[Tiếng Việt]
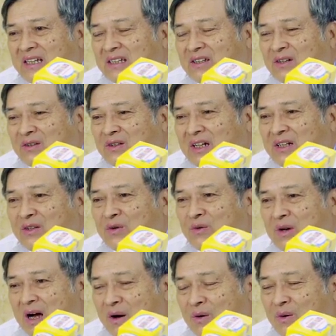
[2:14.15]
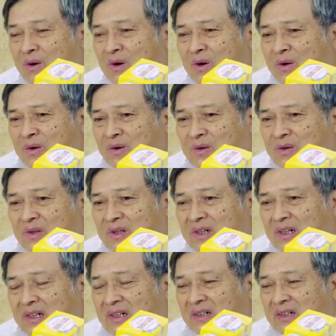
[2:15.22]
cho cái nhu cầu của,